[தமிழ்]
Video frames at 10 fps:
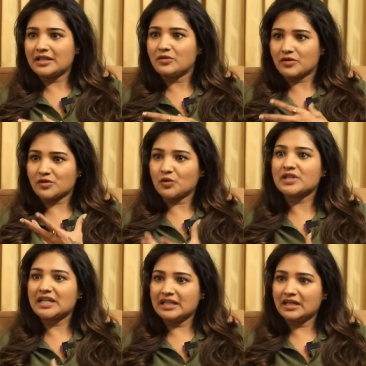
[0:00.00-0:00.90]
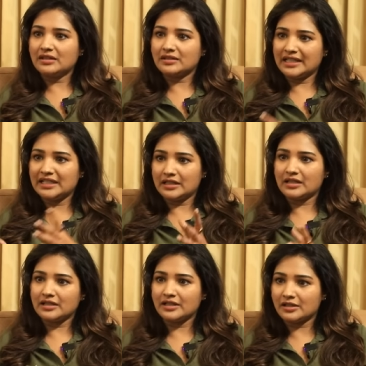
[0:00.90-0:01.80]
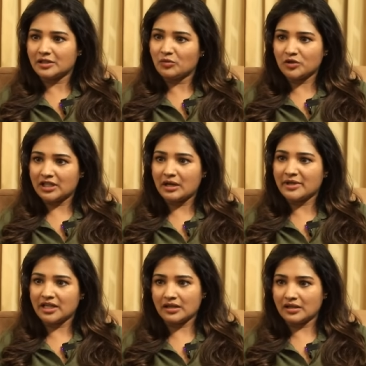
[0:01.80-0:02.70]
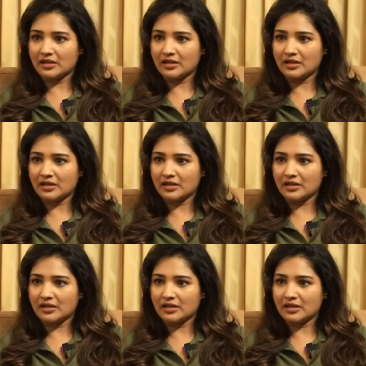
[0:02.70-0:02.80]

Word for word: மாதிரி ஒரு சூசைட்னா என்னெல்லாம் இருக்கணுமோ அது எல்லாமே